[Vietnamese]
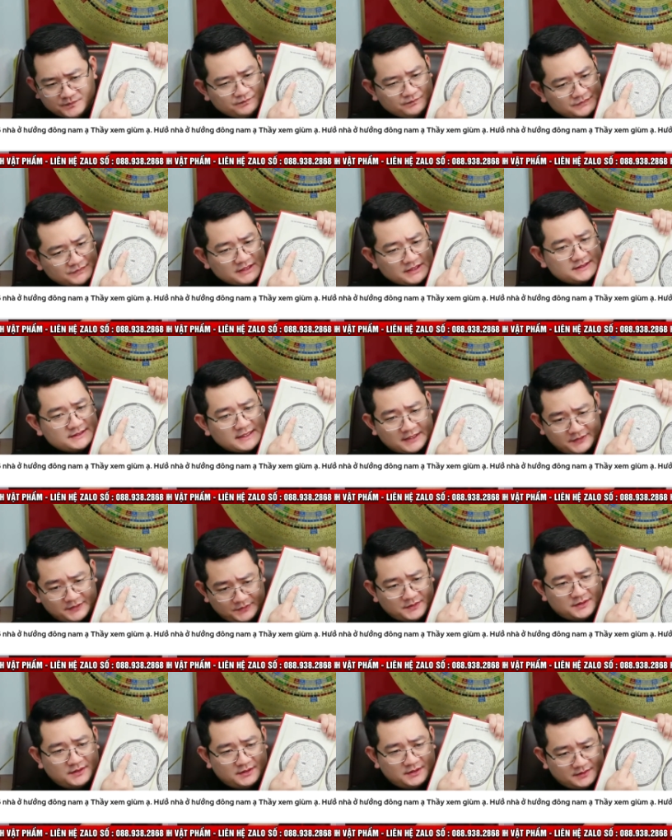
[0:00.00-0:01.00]
chắc chắn
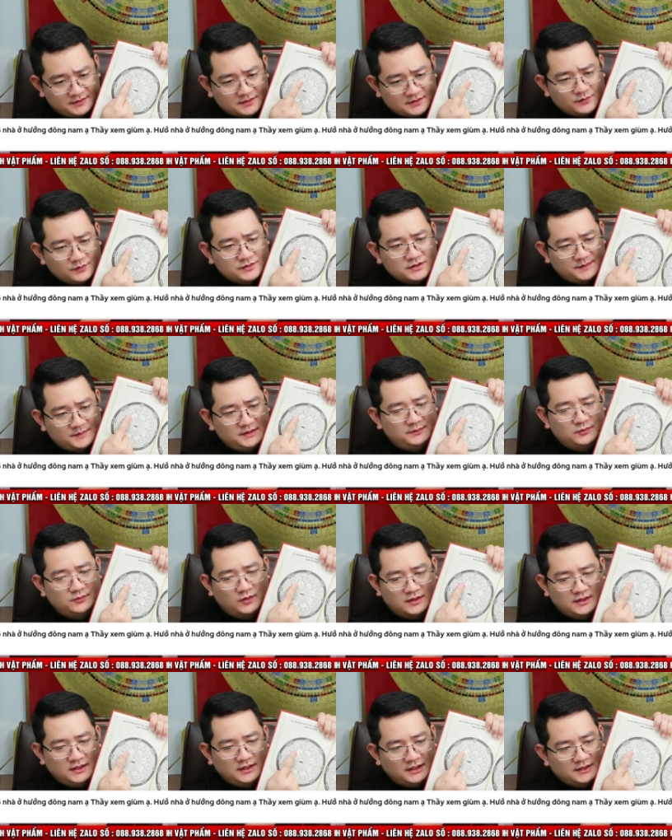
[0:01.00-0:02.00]
luôn này. không sớm thì muộn
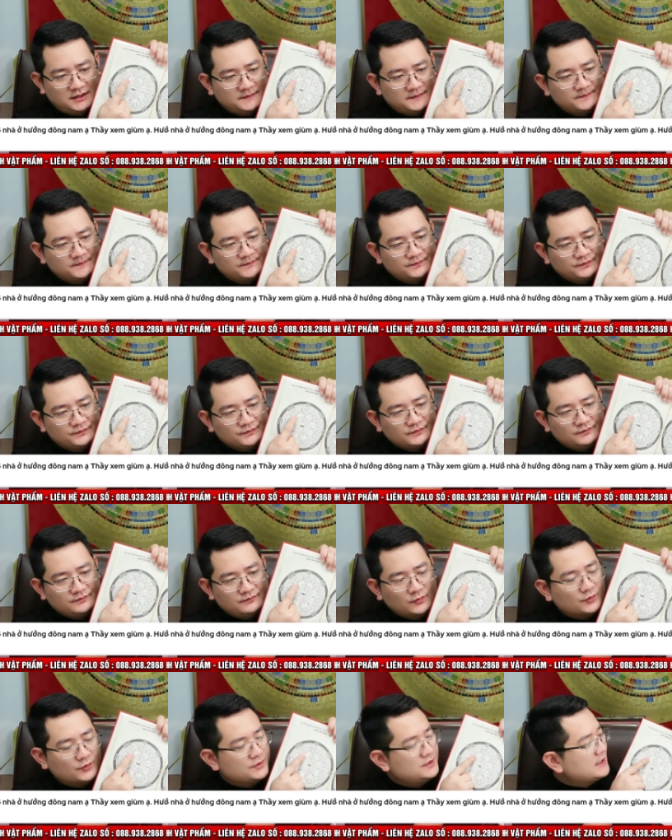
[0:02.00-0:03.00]
đây này
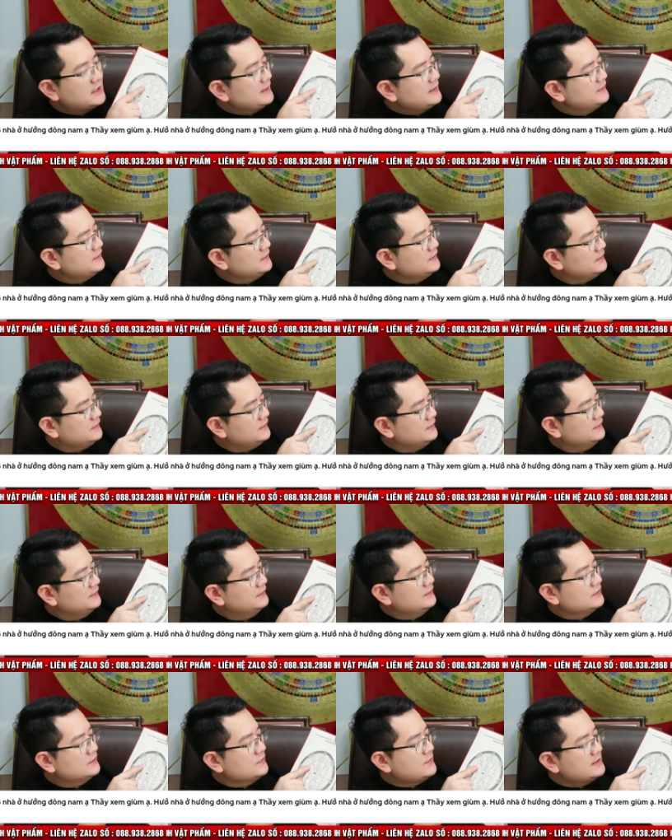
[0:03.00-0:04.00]
bùi đức anh này
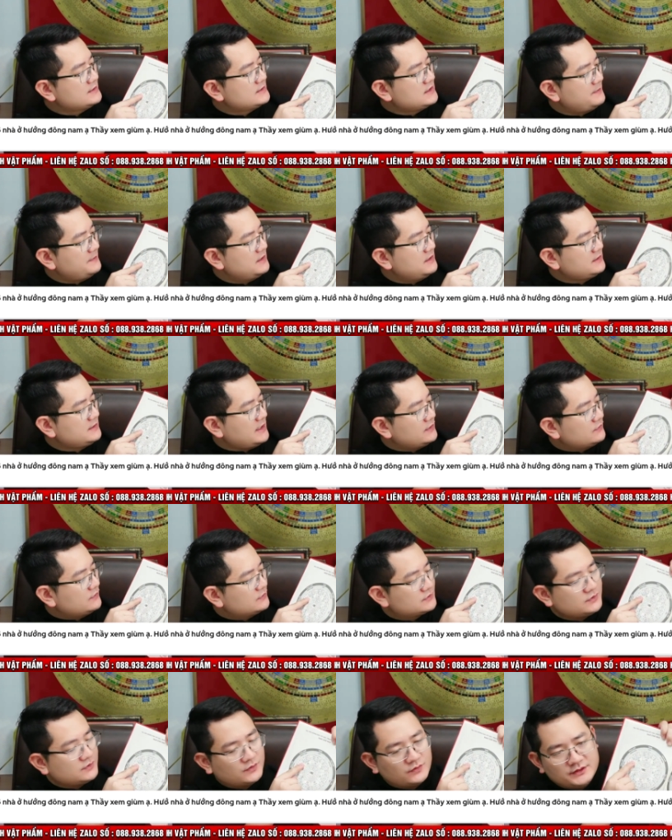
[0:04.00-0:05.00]
ngoài ra bên cạnh còn
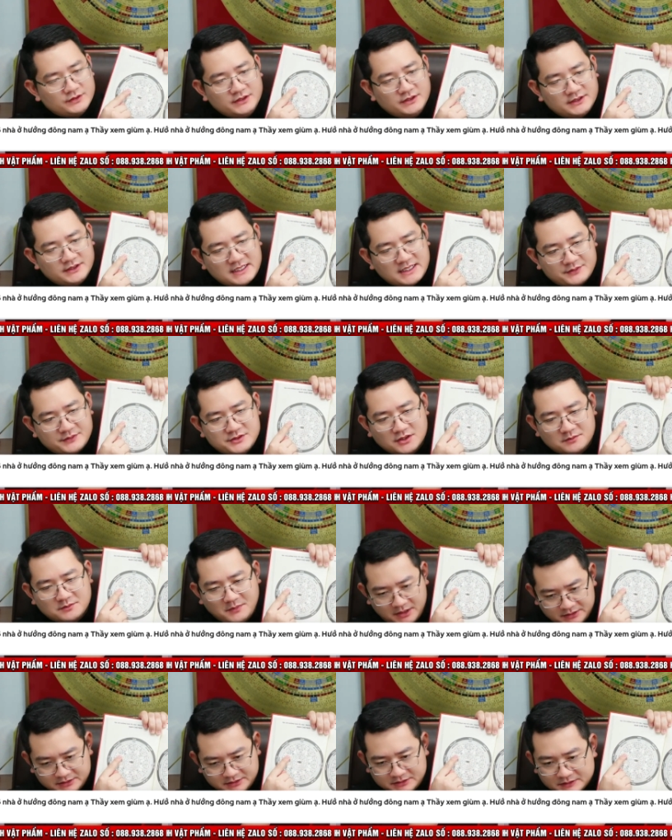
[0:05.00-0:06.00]
tôi còn nhìn thấy sao trường
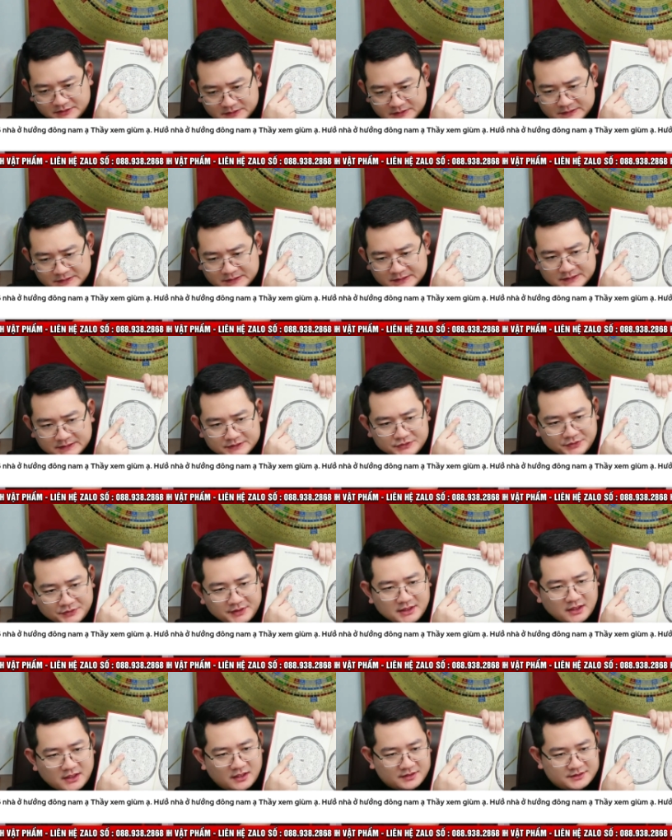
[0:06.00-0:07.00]
bệnh cho nên
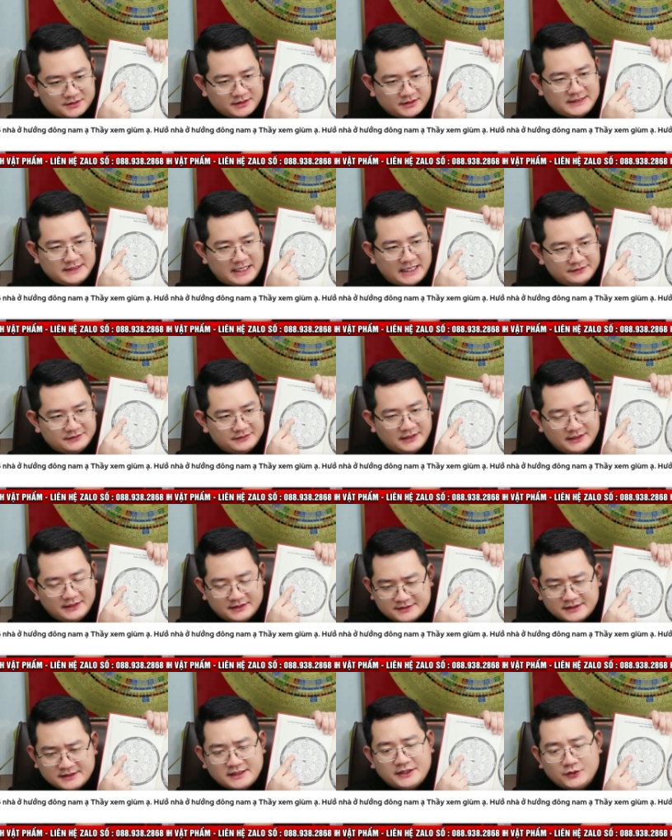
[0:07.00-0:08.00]
ở cái nhà như này là
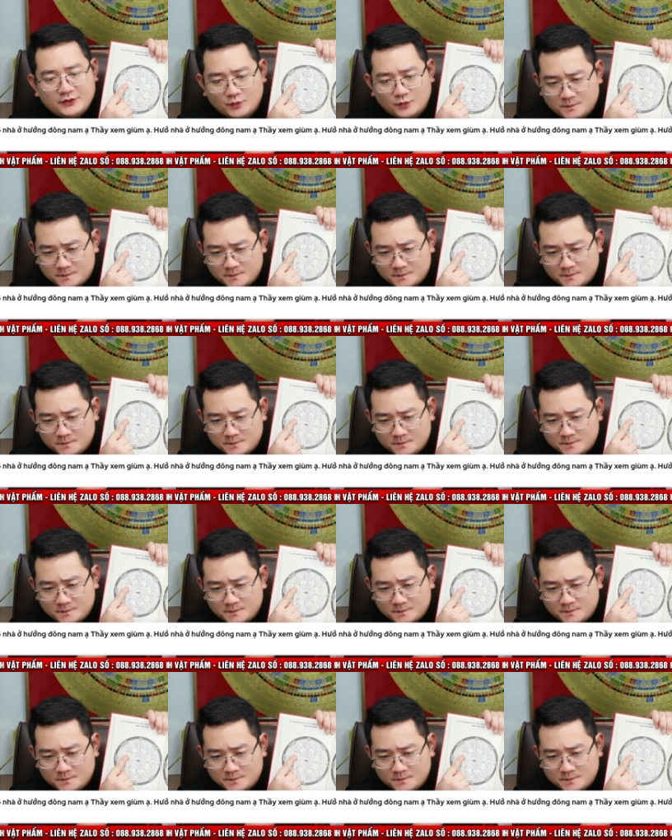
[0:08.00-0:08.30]
rất hay ốm